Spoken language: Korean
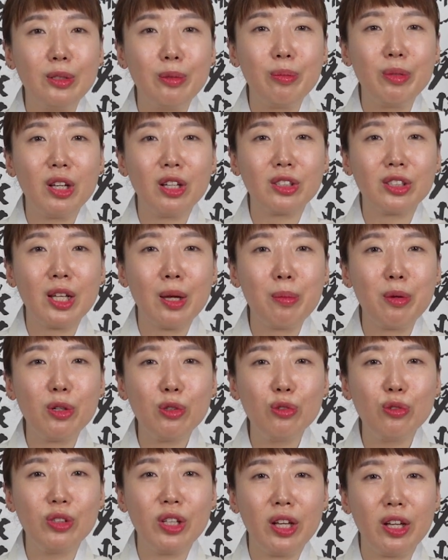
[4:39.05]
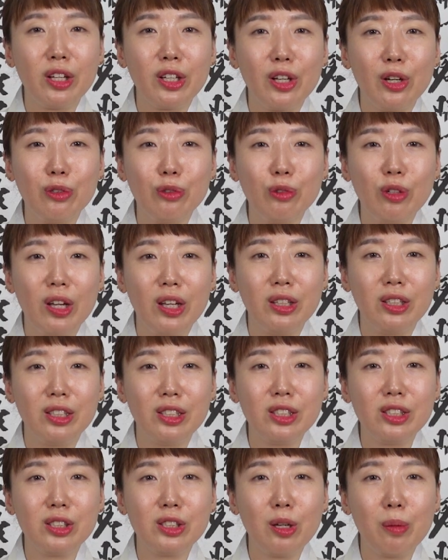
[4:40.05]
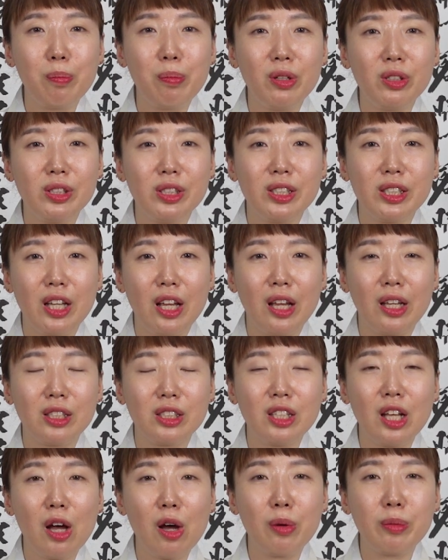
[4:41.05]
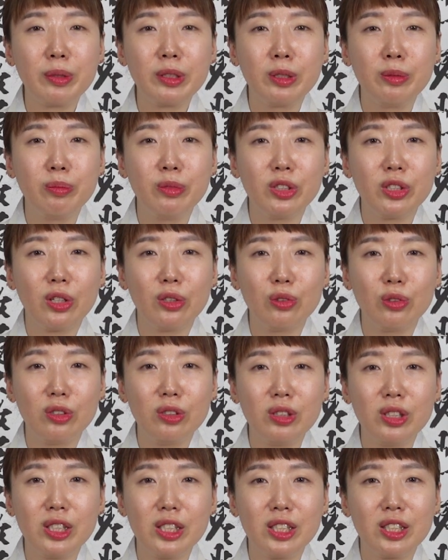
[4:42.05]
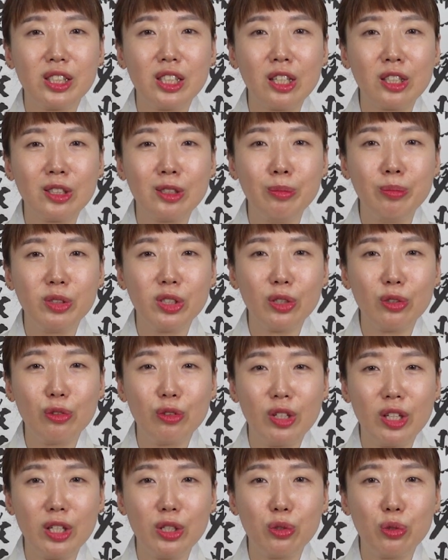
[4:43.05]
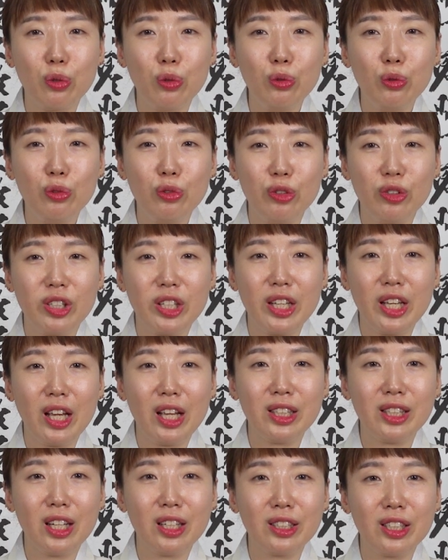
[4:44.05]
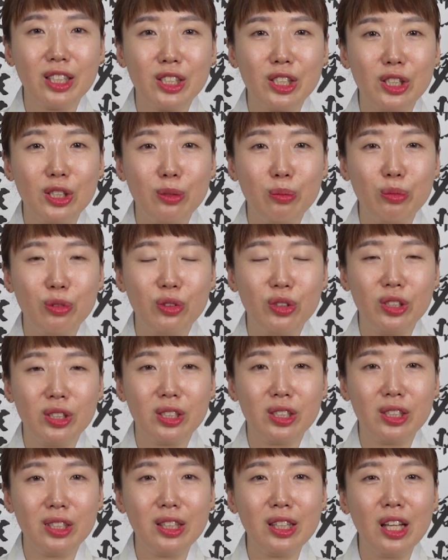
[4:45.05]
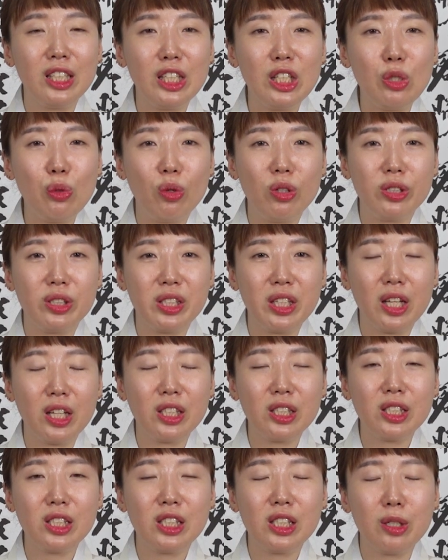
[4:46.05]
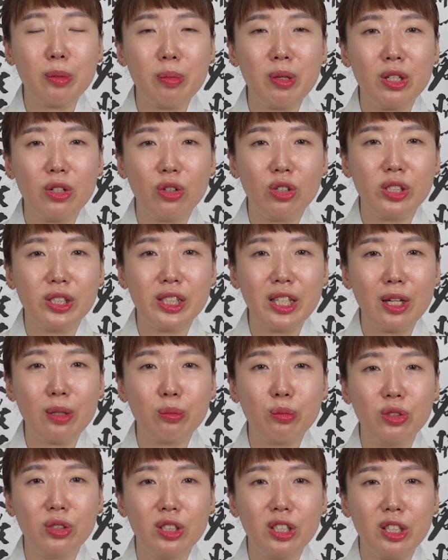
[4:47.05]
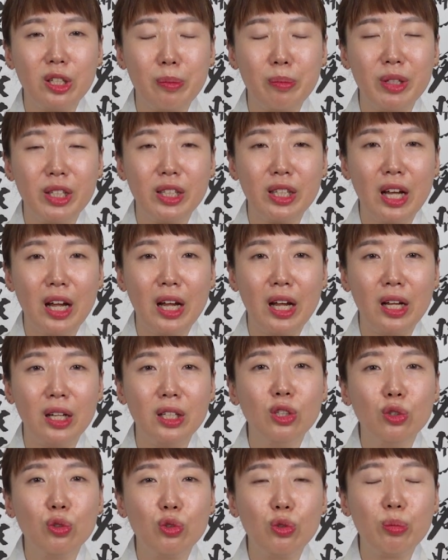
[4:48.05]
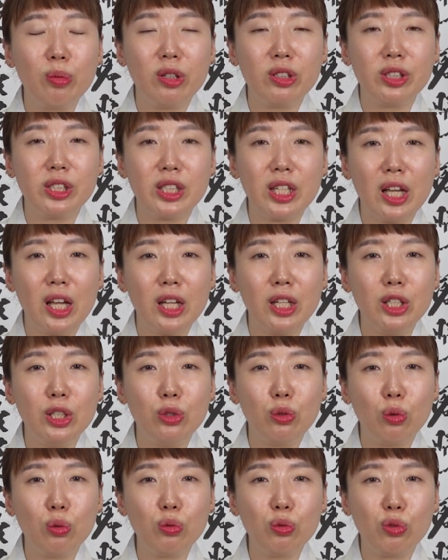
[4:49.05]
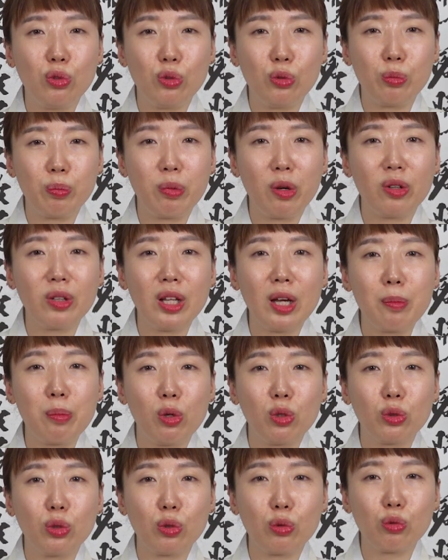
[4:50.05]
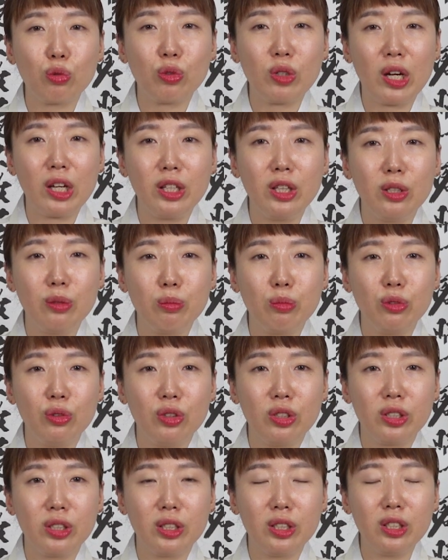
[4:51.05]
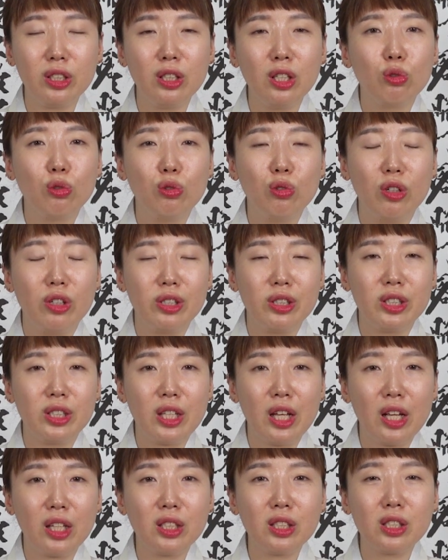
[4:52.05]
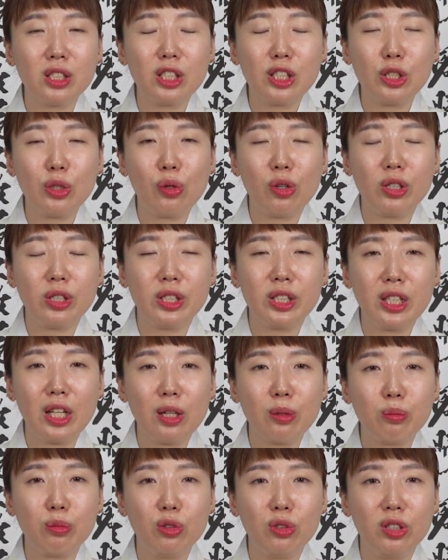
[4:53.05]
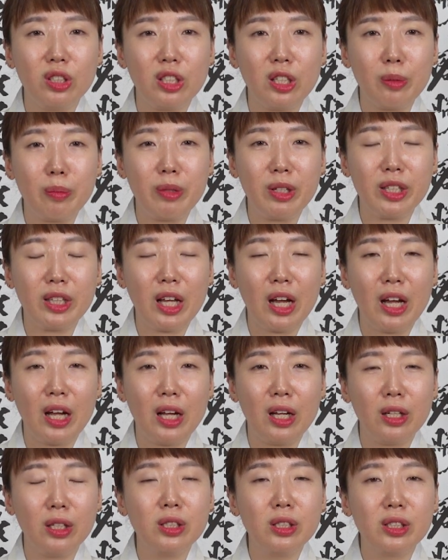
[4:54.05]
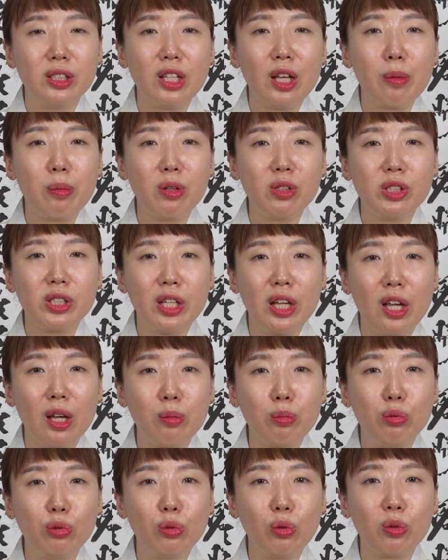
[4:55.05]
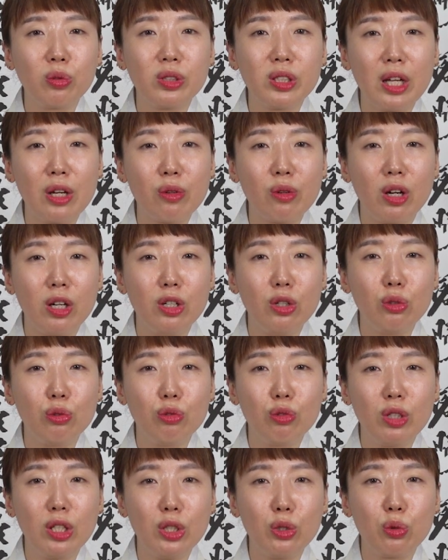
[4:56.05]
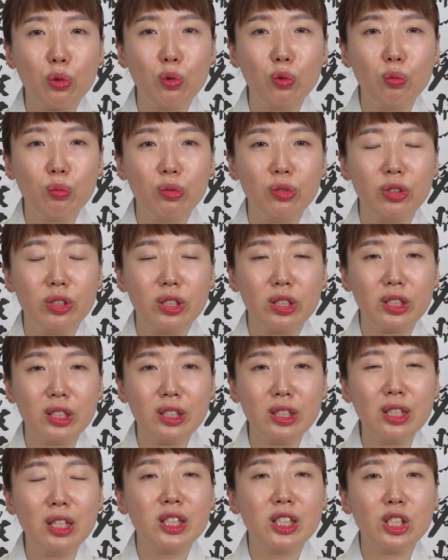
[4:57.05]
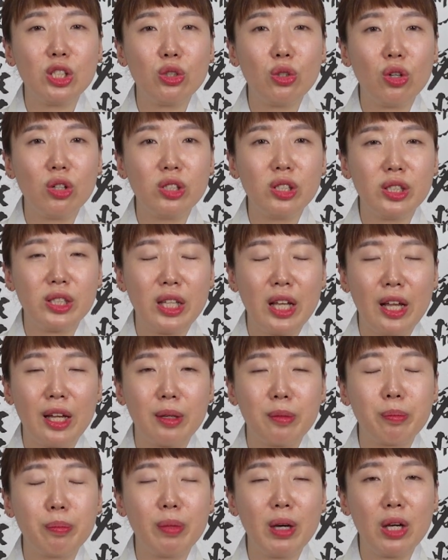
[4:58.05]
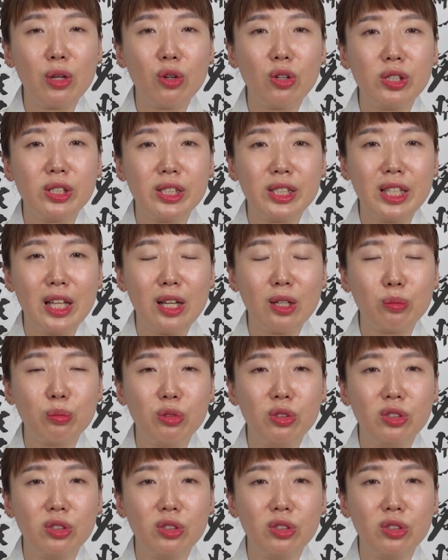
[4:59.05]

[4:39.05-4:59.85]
음력 3월 운세의 경우에는 첫 번째 사업 금전운, 직장 금전운이 좋은 운기에 해당되시는 분들은 2월생, 11월생 분들입니다. 두 번째 이동수, 변화 변동수가 있는 분들은 9월생, 10월생 분들입니다. 세 번째, 부동산 관련 운이 좋은 분들은 7월생, 8월생